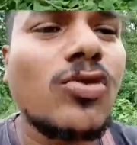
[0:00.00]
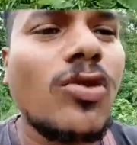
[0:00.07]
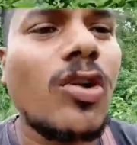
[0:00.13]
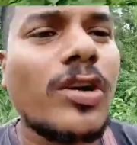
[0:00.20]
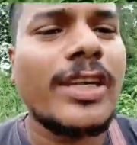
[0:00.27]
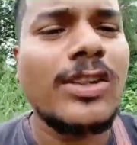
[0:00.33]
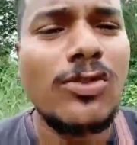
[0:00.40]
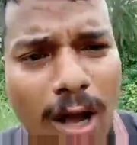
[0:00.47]

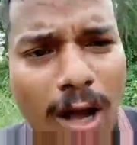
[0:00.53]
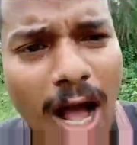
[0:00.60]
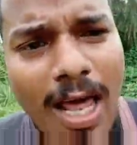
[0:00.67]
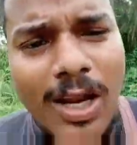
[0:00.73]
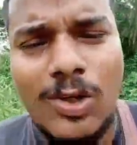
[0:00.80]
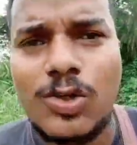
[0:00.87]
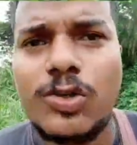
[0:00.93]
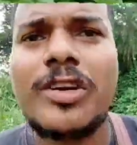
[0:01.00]
কিন্তু আরও
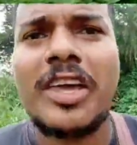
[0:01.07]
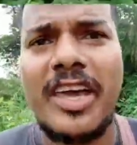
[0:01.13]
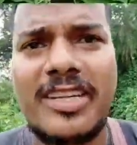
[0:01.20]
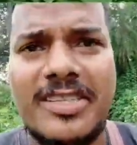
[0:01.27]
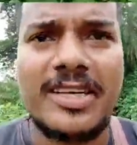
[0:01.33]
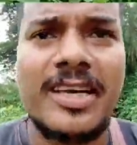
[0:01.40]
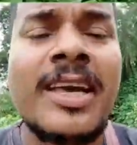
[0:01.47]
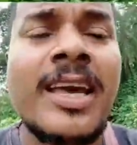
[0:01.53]
ঝুঁকে আসে
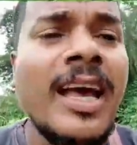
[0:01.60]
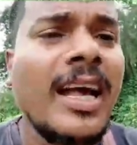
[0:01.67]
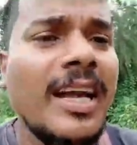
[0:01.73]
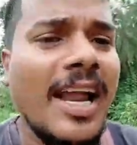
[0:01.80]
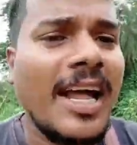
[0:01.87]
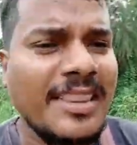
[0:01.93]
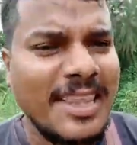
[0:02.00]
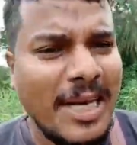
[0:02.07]

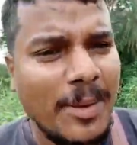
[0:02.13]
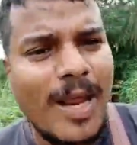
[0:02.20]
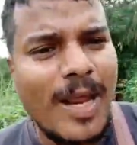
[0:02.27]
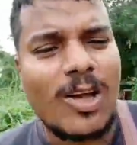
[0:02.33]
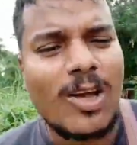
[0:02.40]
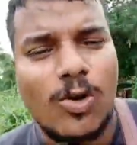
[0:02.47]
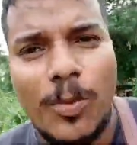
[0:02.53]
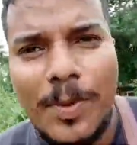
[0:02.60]
রাত্রের বেলা
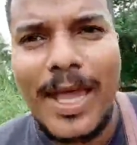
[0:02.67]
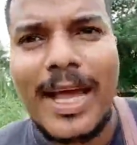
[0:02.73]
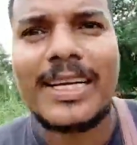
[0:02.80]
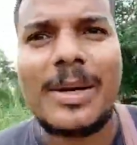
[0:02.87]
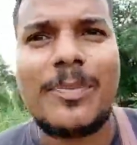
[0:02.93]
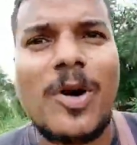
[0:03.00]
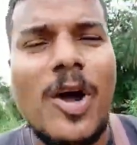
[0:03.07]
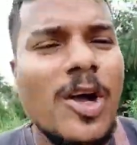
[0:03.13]
খুবই একটা
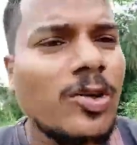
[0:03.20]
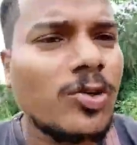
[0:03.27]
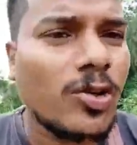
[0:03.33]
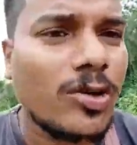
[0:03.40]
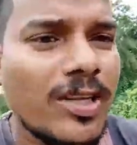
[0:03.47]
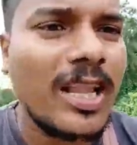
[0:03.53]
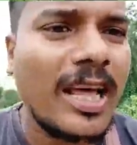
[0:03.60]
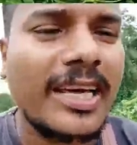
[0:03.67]
ভয়ঙ্কর
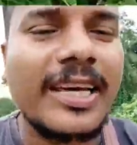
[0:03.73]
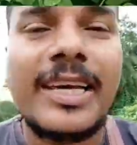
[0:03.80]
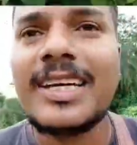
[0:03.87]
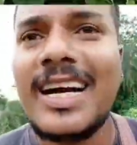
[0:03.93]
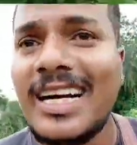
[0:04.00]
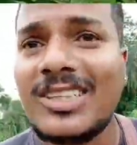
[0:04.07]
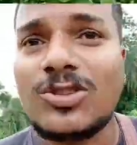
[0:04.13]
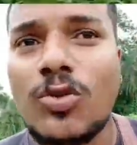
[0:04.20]
লাগে এই
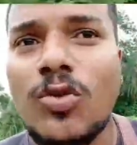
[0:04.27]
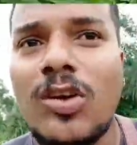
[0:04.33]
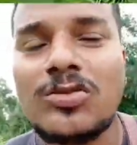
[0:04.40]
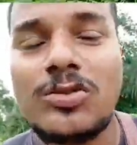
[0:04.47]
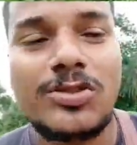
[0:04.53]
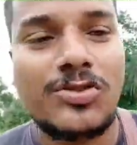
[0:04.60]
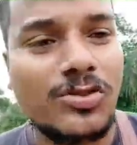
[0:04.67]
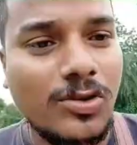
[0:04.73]
ঘাসগুলোর
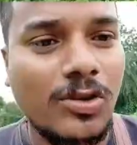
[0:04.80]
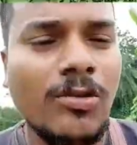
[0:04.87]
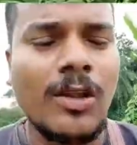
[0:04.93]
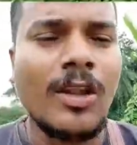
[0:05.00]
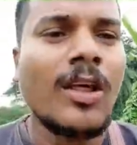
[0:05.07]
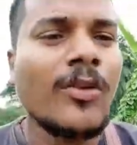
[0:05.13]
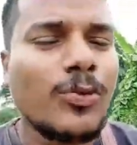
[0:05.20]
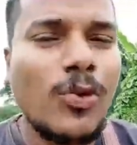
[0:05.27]
জন্য
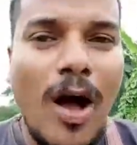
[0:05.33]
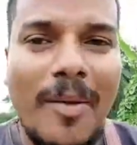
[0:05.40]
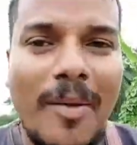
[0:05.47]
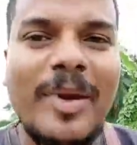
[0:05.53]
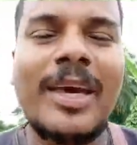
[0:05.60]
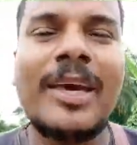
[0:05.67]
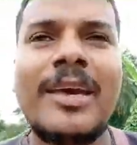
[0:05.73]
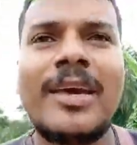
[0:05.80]
তো আমি
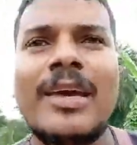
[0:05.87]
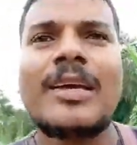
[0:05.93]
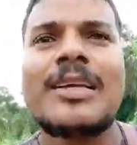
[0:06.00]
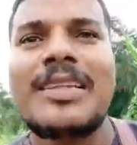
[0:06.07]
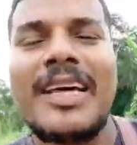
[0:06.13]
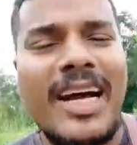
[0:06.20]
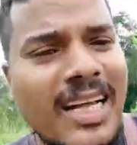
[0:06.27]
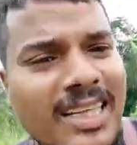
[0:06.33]

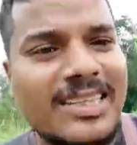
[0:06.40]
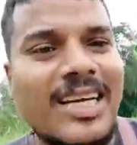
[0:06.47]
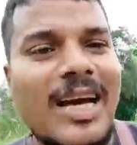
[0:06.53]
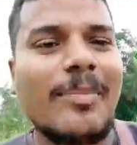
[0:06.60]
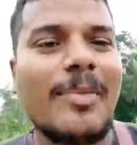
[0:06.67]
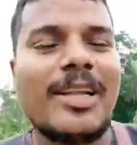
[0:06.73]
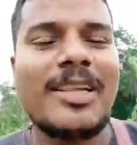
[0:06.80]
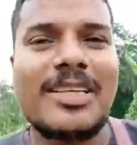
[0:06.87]
দেখাচ্ছি
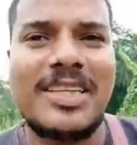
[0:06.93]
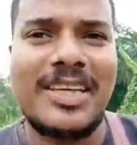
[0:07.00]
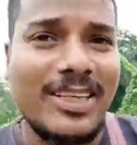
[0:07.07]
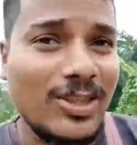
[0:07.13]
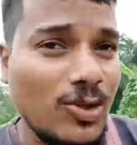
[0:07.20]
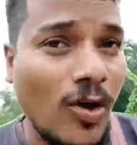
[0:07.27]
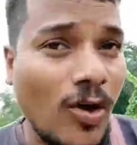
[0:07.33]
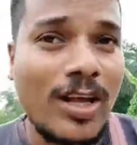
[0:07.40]
আপনাদের দিকে
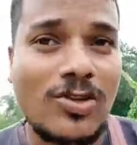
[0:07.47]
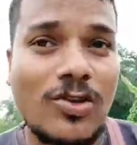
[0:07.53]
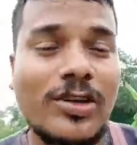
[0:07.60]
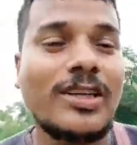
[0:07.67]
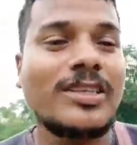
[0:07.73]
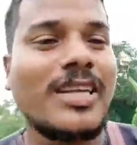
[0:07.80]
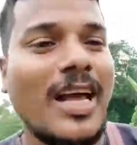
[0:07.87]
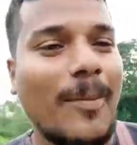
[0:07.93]
সরাসরি
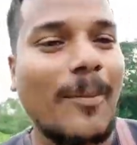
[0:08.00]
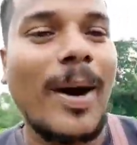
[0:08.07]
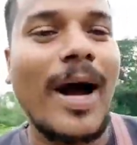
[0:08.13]
শ্যাম ভাই